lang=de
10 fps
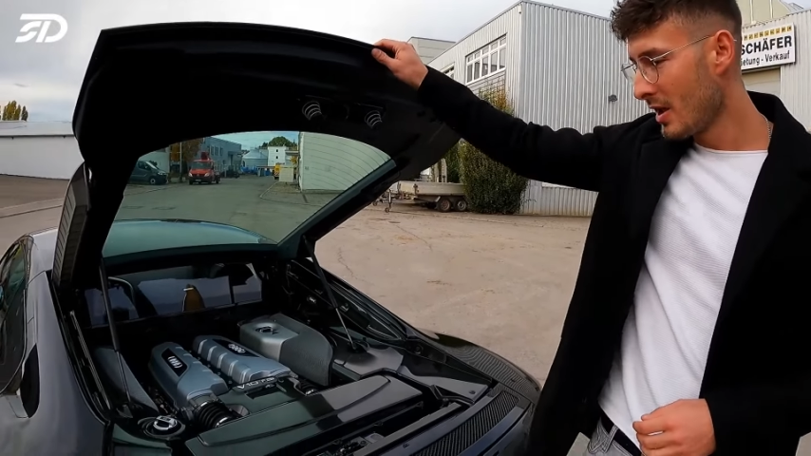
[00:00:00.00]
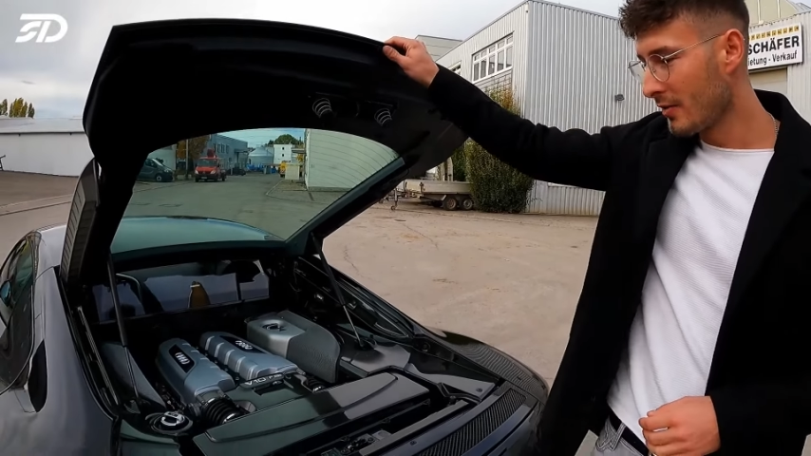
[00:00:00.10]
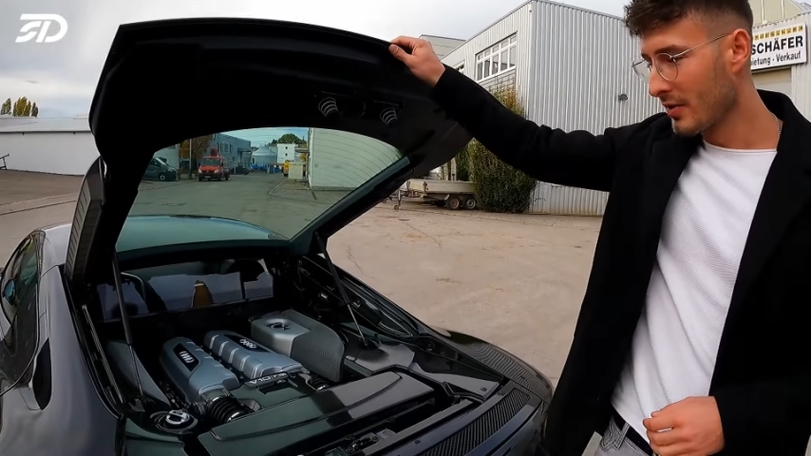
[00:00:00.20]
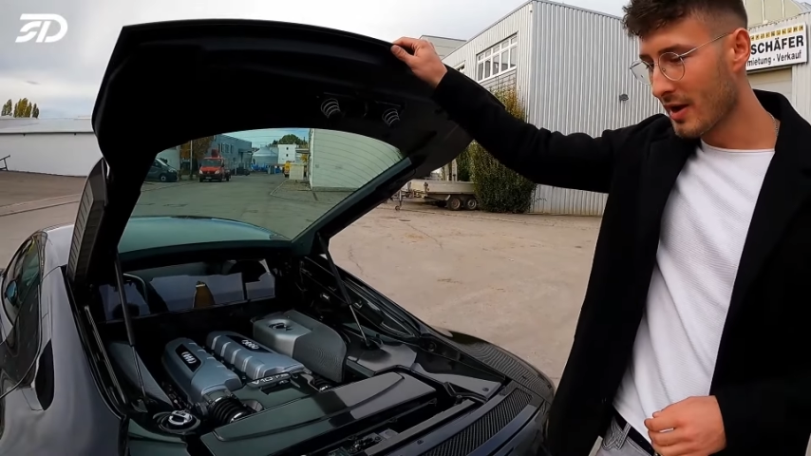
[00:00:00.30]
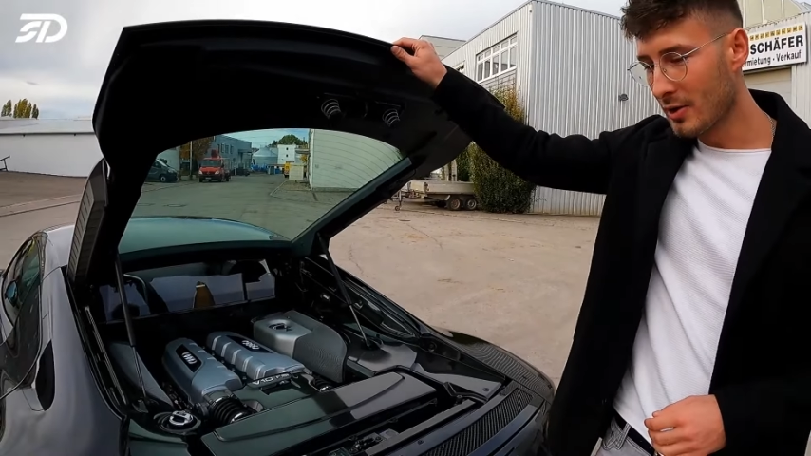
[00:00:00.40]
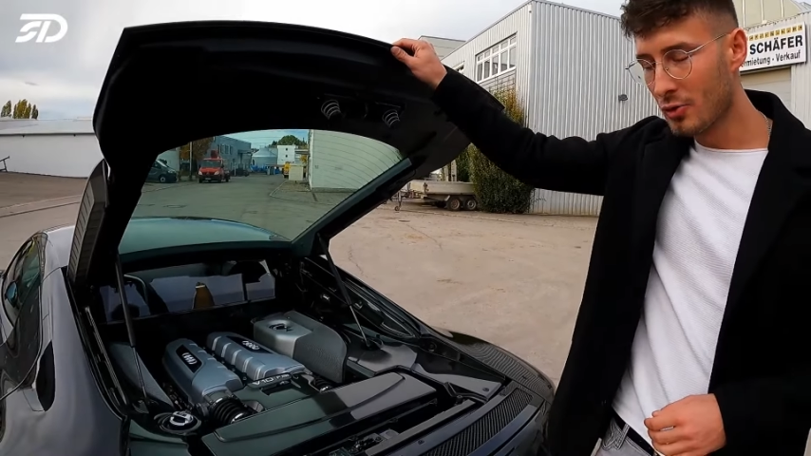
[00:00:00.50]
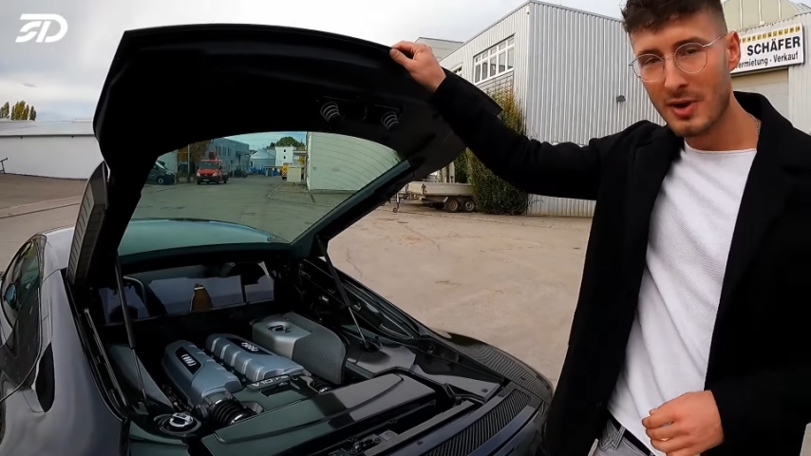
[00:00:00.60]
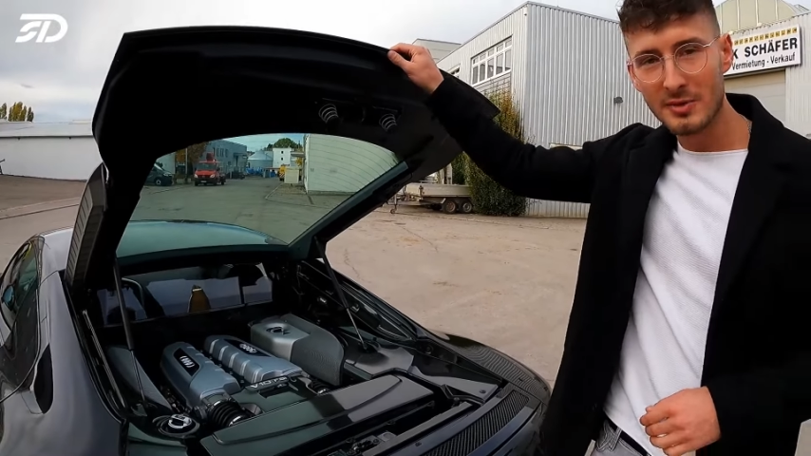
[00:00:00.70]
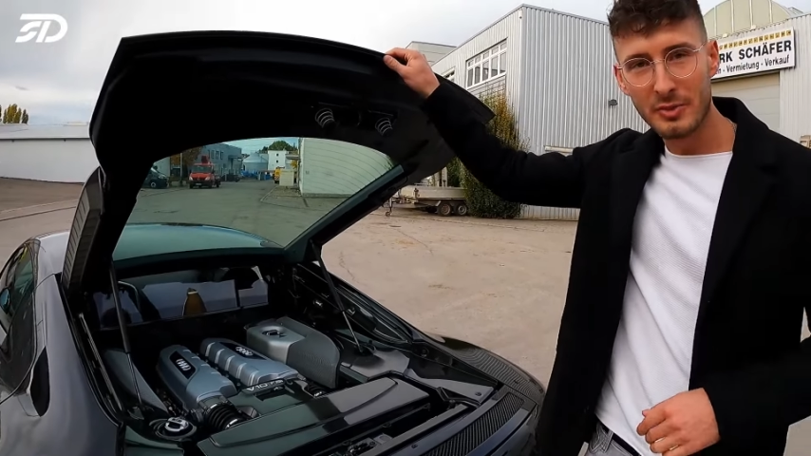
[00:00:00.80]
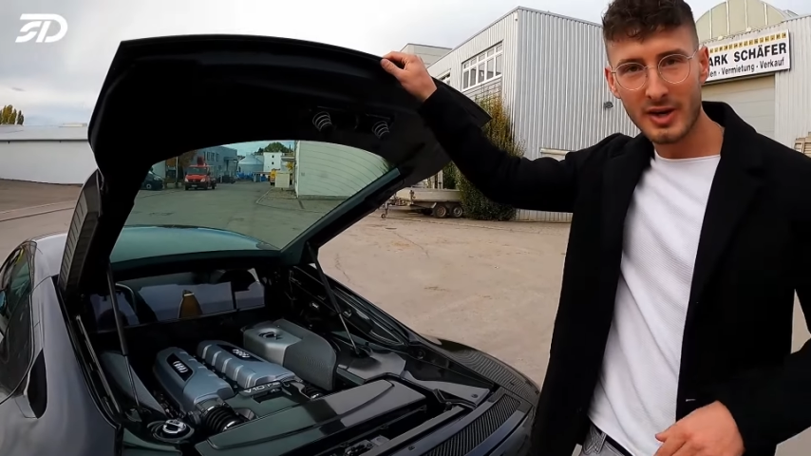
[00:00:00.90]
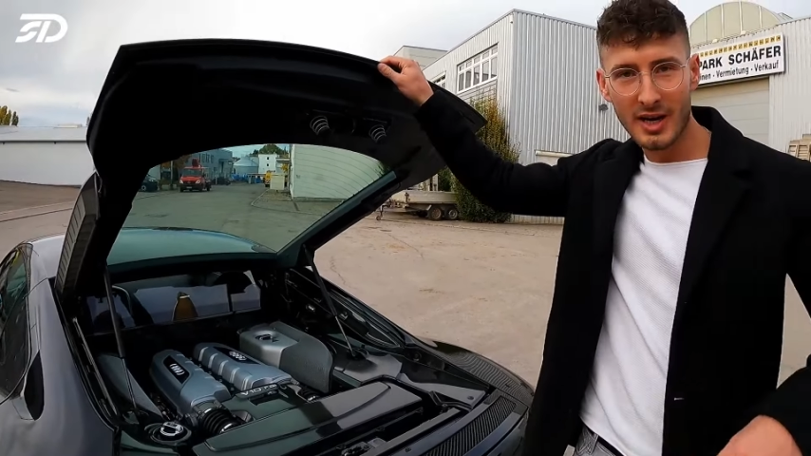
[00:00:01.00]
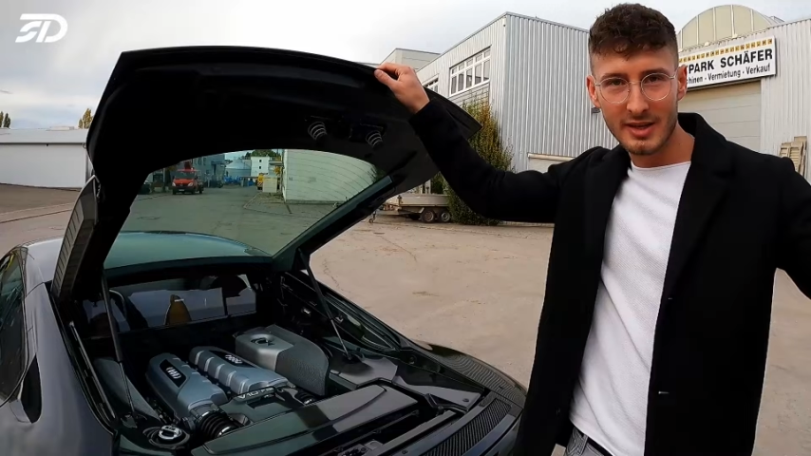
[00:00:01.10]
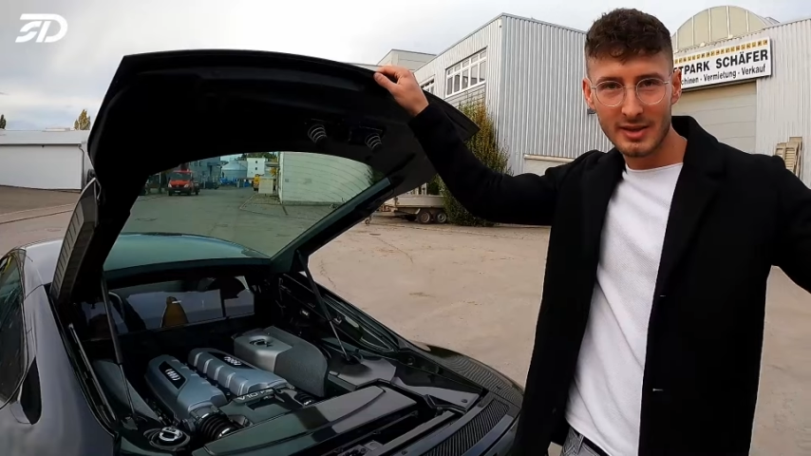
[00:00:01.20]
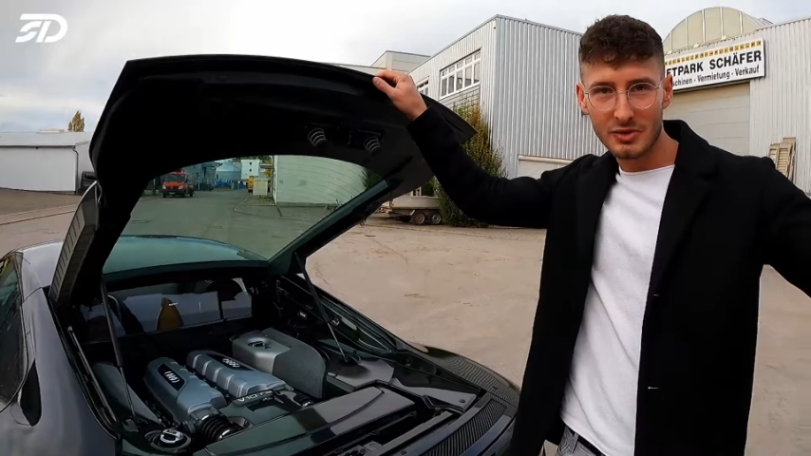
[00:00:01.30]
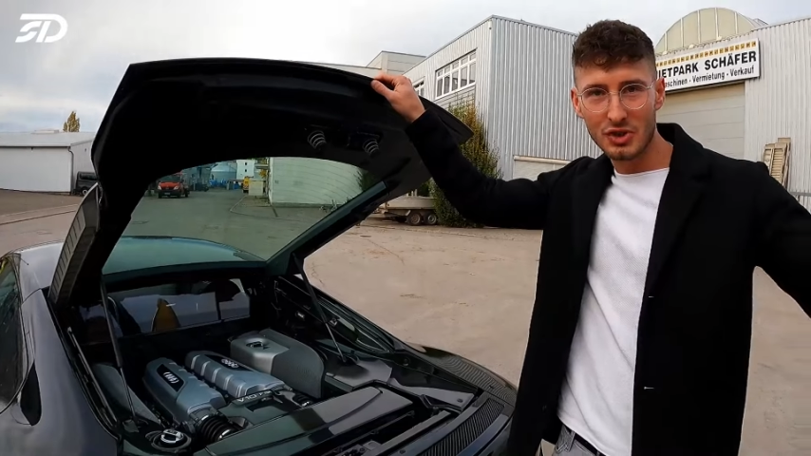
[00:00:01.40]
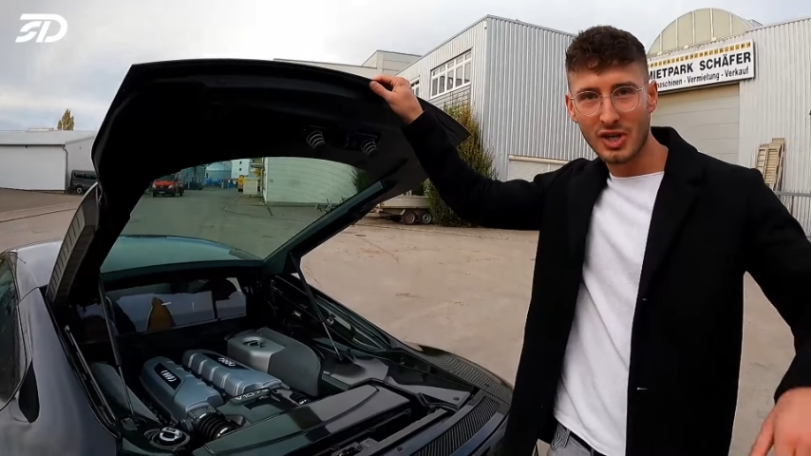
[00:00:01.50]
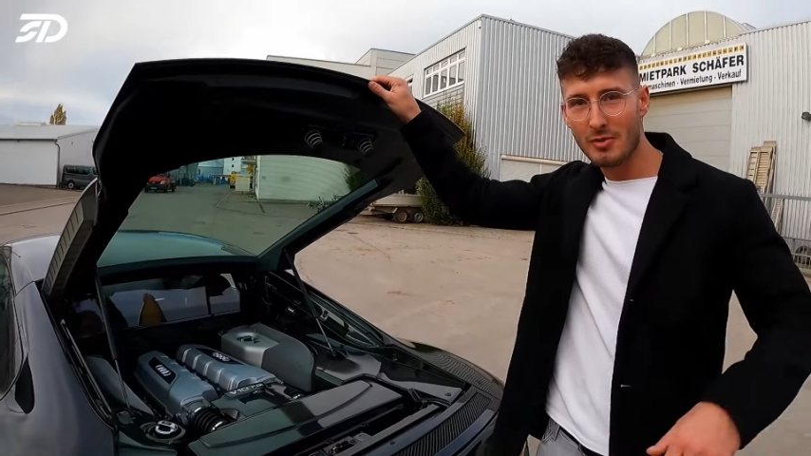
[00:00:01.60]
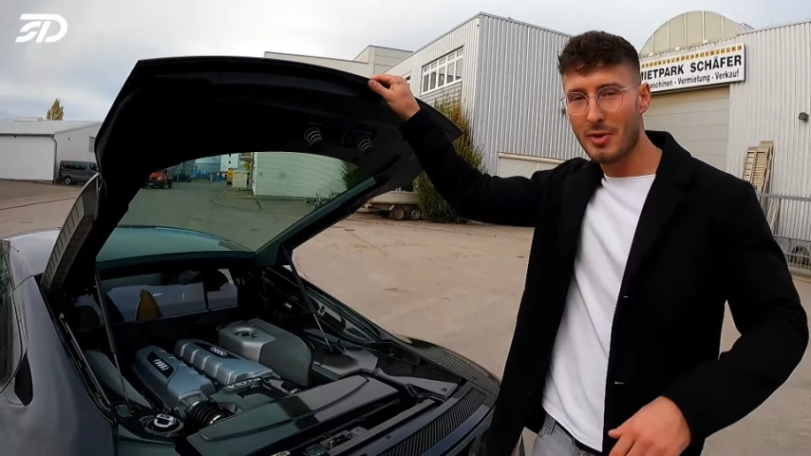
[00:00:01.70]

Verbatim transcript: Ich würde sagen, du bleibst mal gerade hier hinten stehen.